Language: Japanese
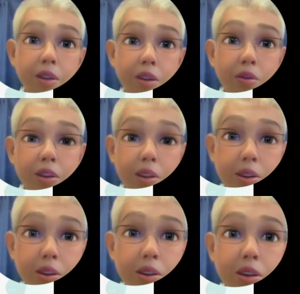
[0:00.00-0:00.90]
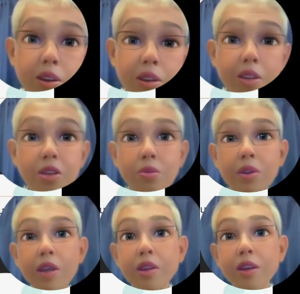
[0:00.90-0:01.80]
で私自身がつぶ
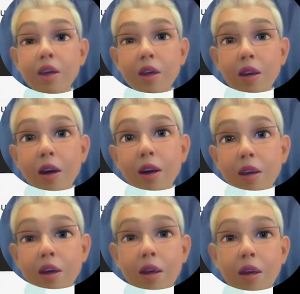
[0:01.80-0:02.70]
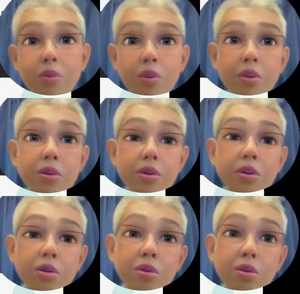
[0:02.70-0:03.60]
やきながら
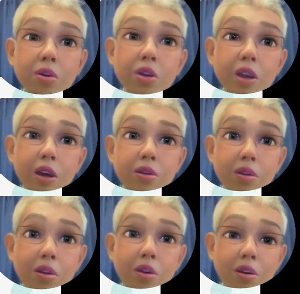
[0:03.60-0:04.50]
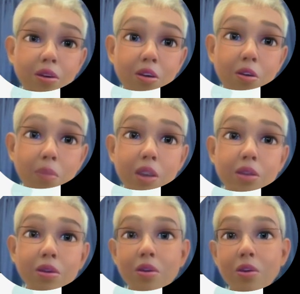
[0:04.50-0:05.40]
ブロックチュートリアルを
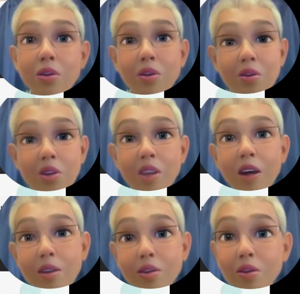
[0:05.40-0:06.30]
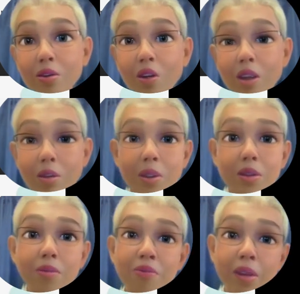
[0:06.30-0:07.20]
Python コードに置き換えるというのをやってま
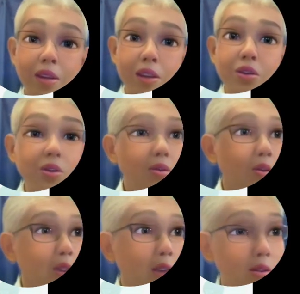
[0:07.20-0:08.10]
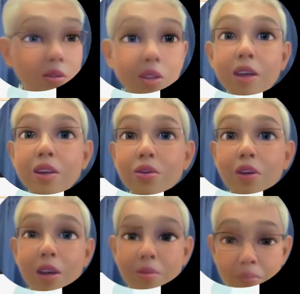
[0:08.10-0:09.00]
す。でチュートリアルの中に
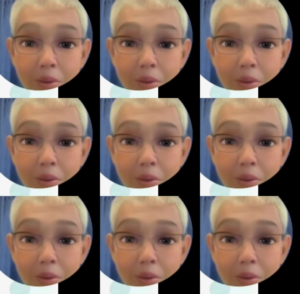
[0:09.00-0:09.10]
は